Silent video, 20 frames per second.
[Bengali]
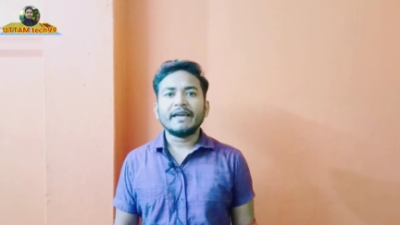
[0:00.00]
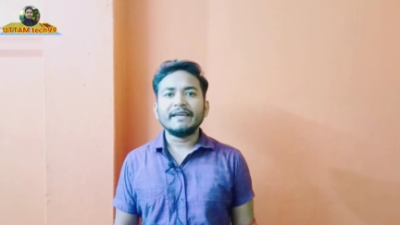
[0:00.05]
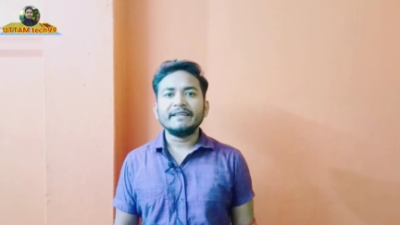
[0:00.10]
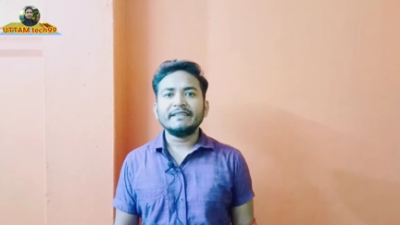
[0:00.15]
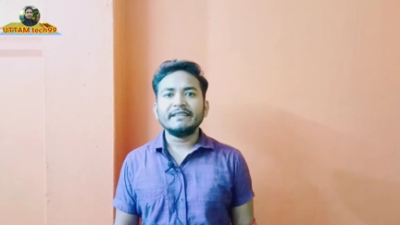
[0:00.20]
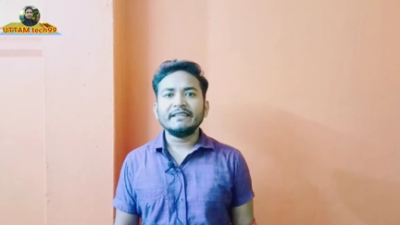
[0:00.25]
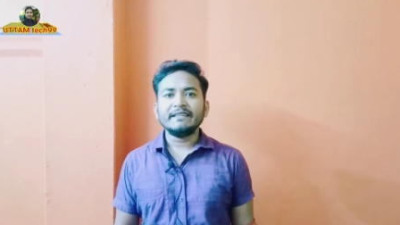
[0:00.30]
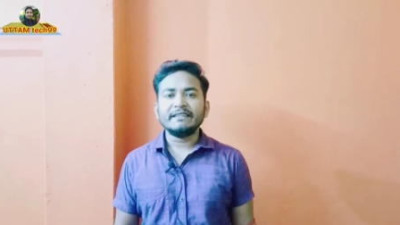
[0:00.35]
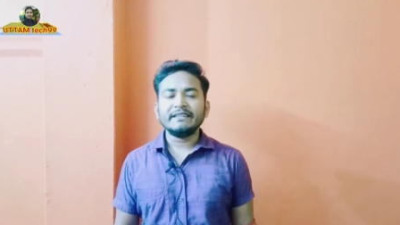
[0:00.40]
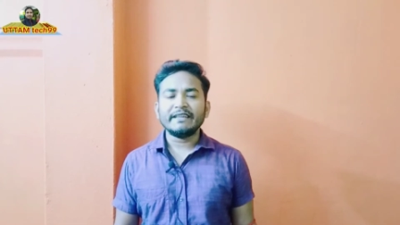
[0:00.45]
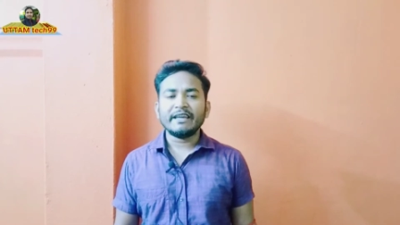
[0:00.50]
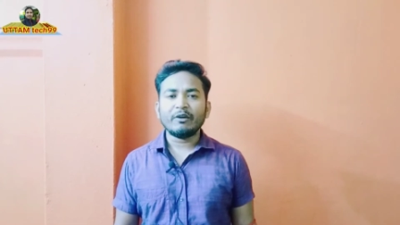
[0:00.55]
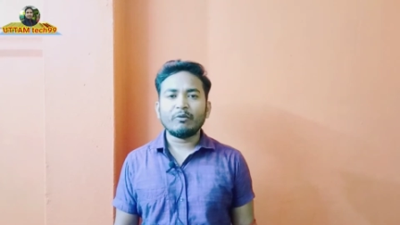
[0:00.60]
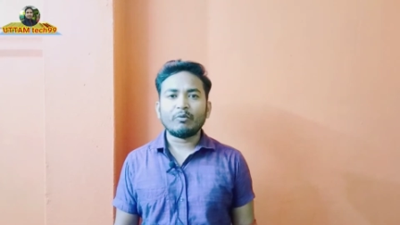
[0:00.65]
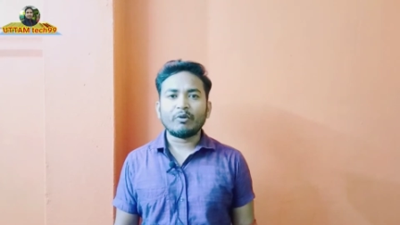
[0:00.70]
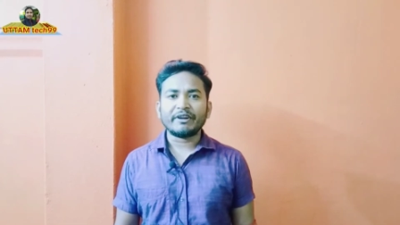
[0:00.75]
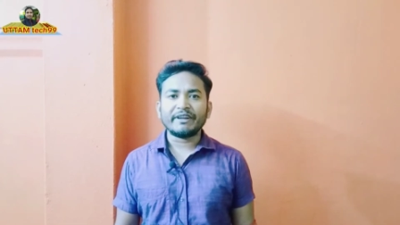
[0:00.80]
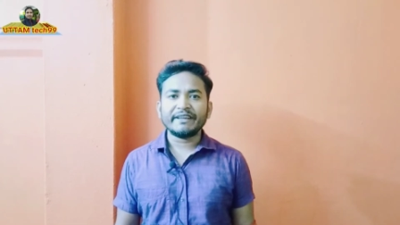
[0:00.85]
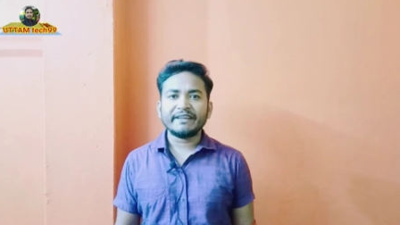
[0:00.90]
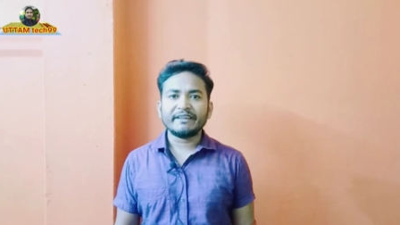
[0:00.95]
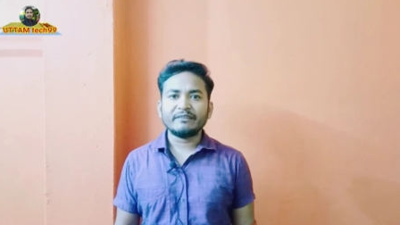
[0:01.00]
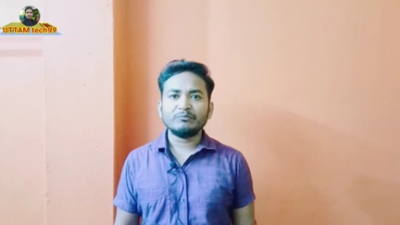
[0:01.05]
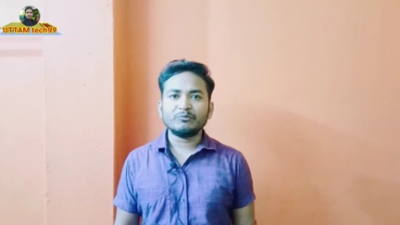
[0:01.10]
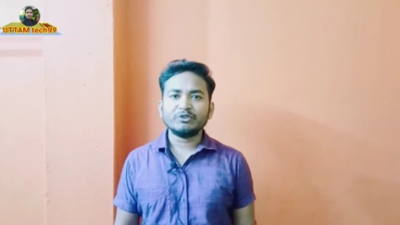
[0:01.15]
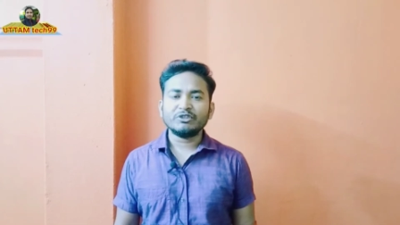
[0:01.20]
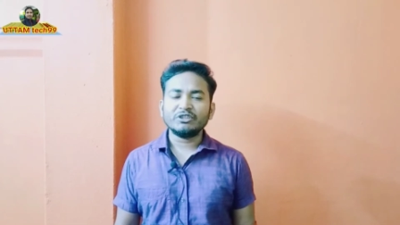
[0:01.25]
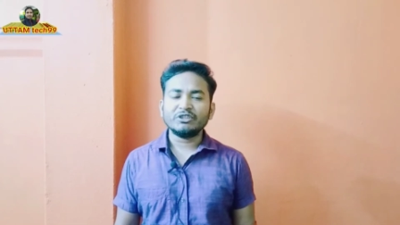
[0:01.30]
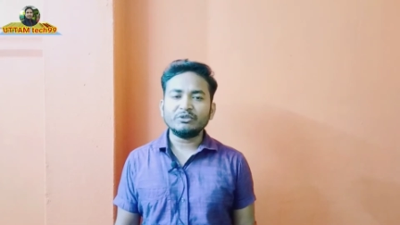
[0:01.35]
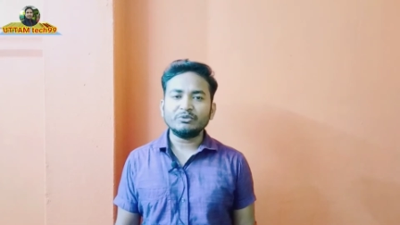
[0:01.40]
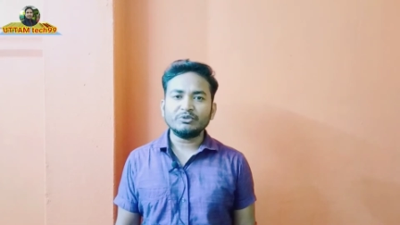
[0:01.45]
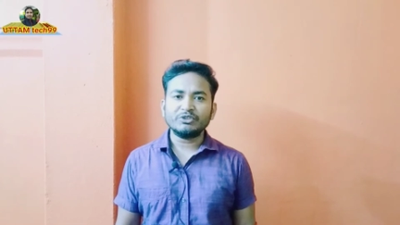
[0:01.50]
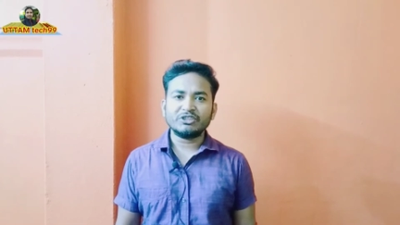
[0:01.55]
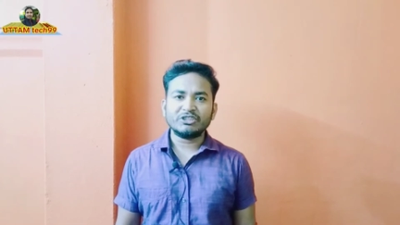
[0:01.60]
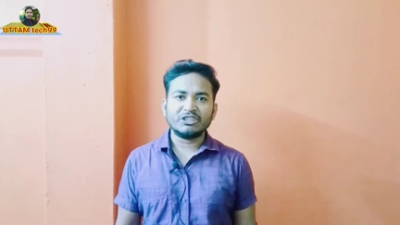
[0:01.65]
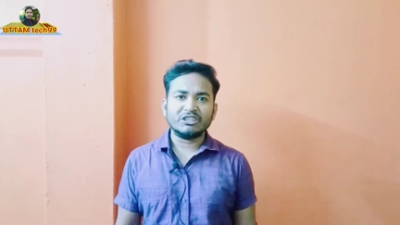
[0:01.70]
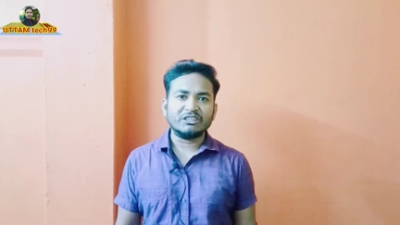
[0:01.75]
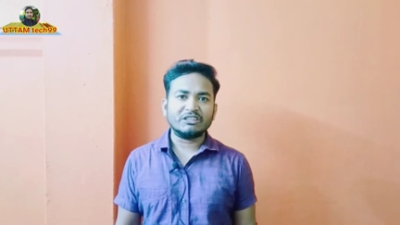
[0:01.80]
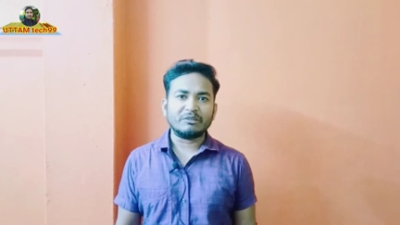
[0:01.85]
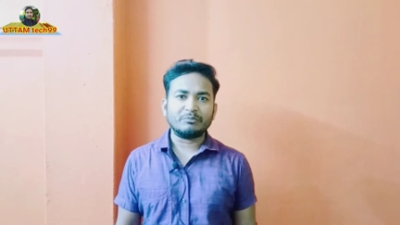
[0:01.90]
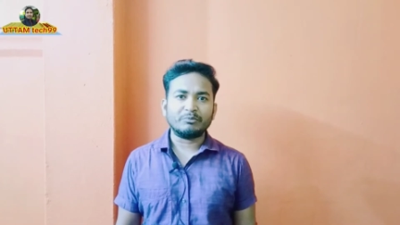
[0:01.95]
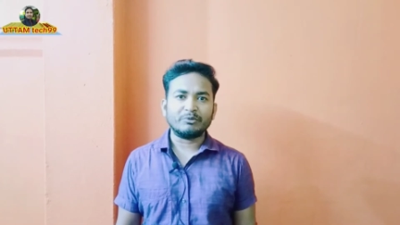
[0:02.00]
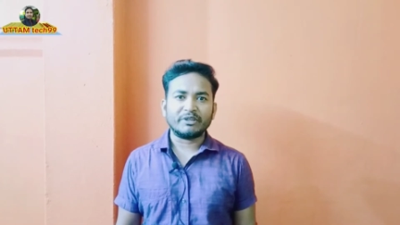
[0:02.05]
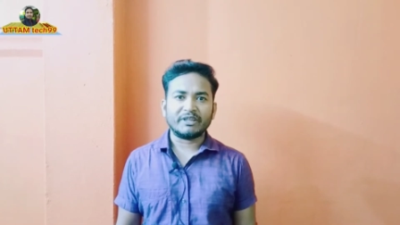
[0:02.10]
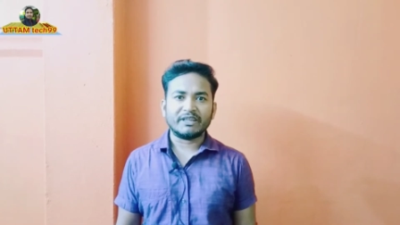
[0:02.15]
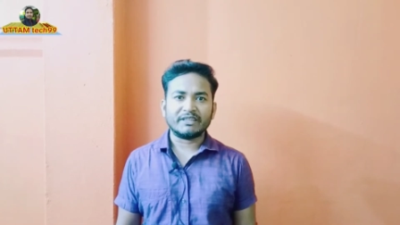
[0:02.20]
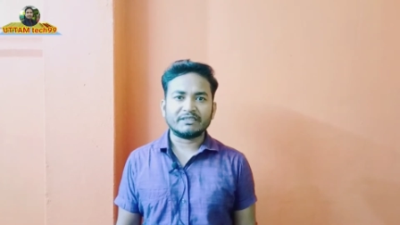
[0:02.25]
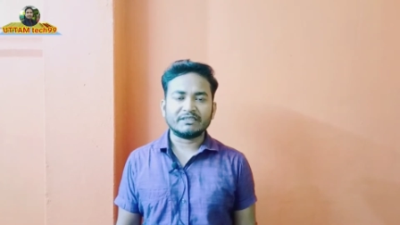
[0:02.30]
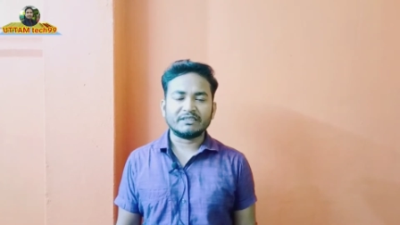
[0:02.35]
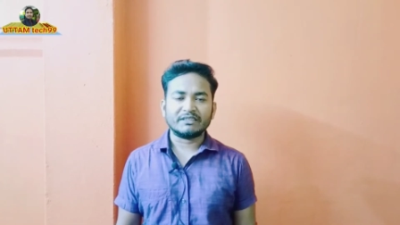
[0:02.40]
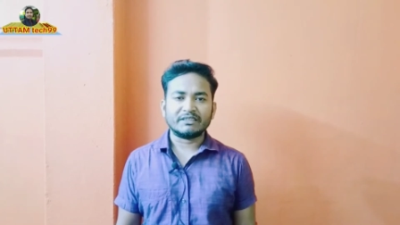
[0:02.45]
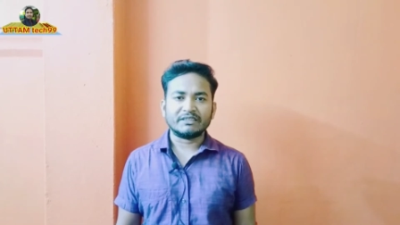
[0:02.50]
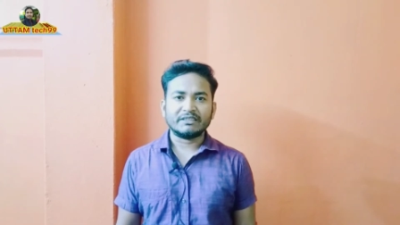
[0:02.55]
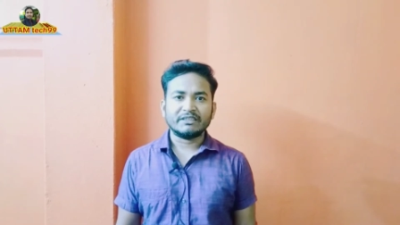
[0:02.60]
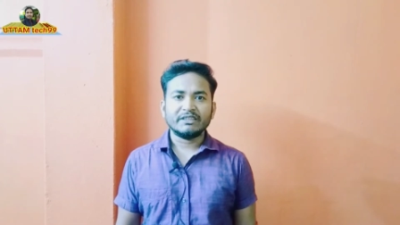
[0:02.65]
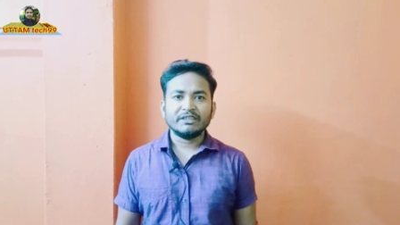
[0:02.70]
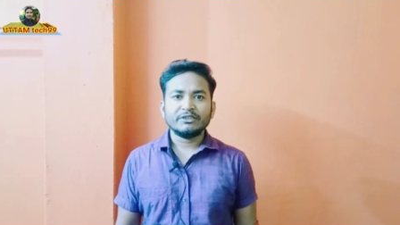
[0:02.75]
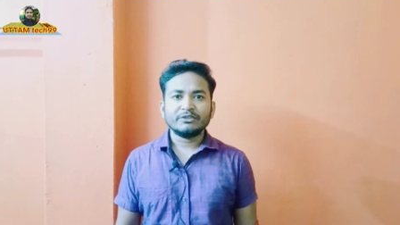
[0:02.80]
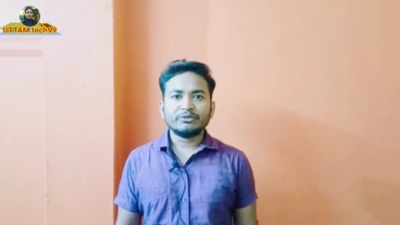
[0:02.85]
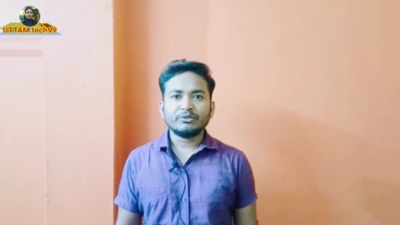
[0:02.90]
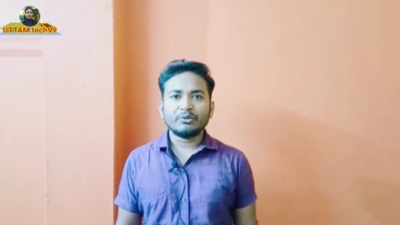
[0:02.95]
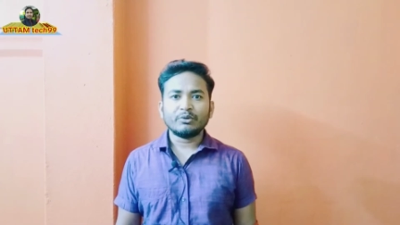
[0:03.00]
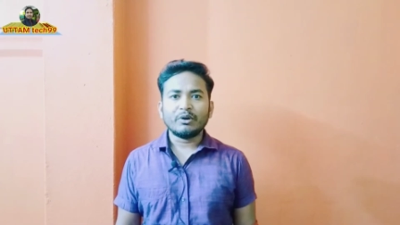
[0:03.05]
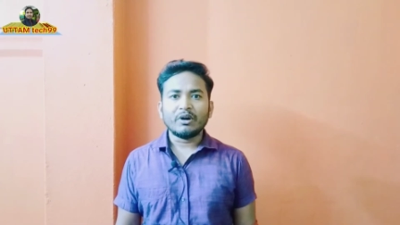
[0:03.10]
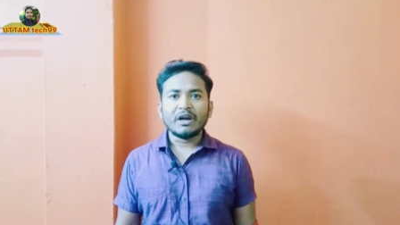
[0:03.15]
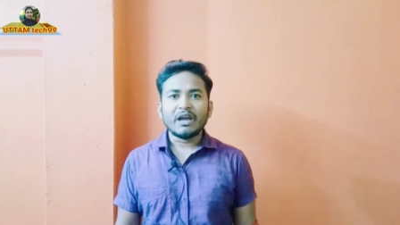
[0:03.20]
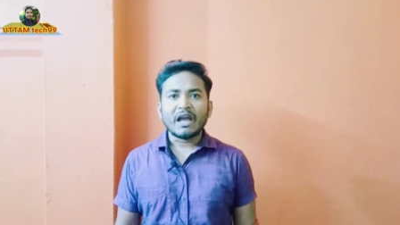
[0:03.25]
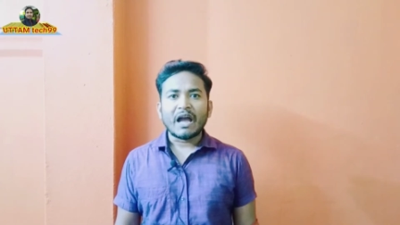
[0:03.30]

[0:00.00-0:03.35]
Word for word: এটি নিয়ে অনেকের মধ্যে দুশ্চিন্তায় পড়ে আছে তো